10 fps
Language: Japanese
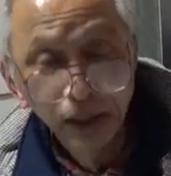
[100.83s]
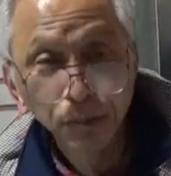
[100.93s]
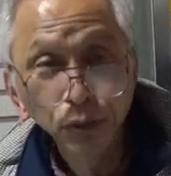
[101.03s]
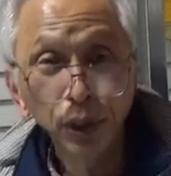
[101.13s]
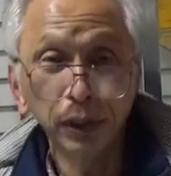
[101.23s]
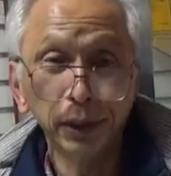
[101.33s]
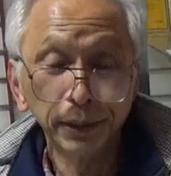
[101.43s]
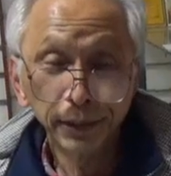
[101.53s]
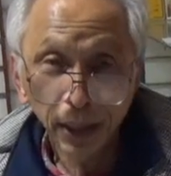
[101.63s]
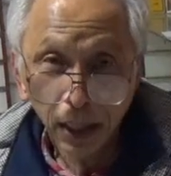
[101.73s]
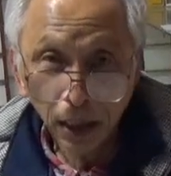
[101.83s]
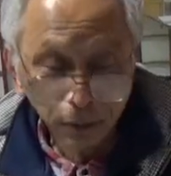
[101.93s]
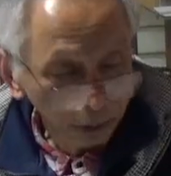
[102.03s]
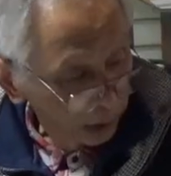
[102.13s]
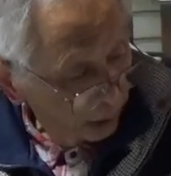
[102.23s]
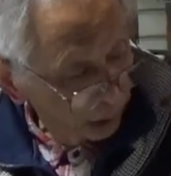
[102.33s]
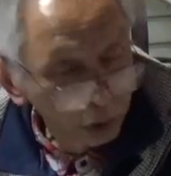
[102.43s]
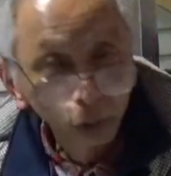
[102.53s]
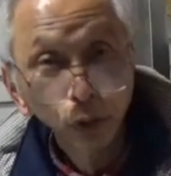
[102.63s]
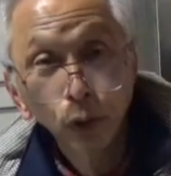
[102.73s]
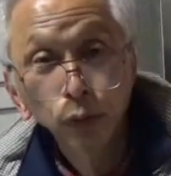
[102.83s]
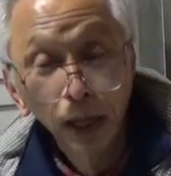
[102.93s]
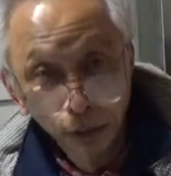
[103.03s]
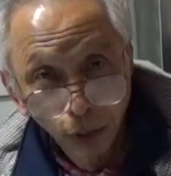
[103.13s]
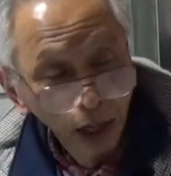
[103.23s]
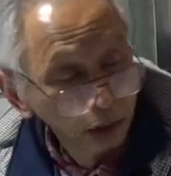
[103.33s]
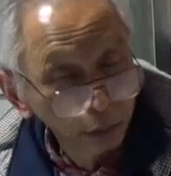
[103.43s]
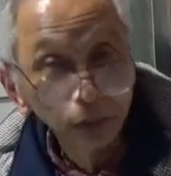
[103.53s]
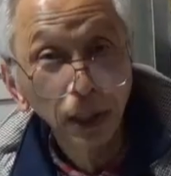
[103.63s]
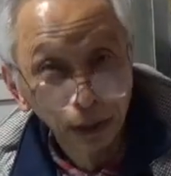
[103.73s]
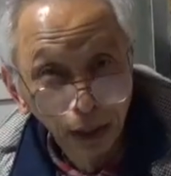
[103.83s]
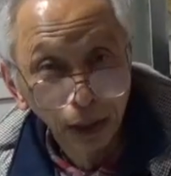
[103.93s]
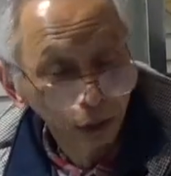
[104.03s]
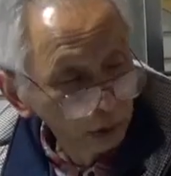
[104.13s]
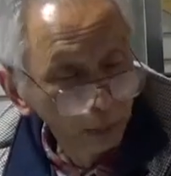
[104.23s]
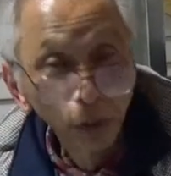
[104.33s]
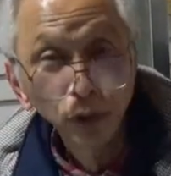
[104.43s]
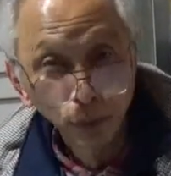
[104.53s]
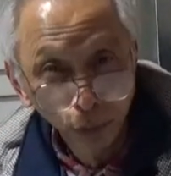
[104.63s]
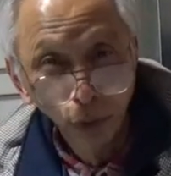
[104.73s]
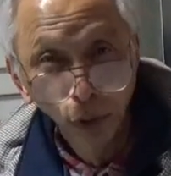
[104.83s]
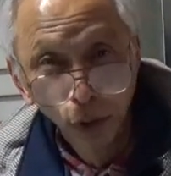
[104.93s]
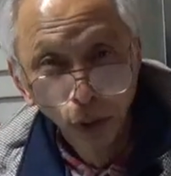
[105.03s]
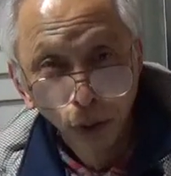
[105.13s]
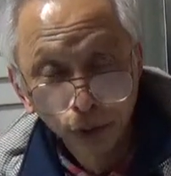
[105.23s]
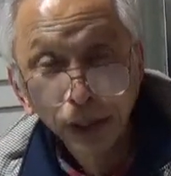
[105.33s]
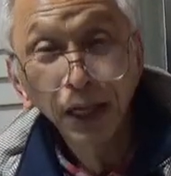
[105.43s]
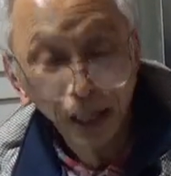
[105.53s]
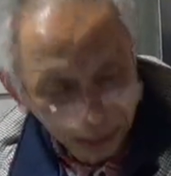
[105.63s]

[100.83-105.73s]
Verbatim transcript: に向けてですね各京都府下の博物館でいろんな催し物をできない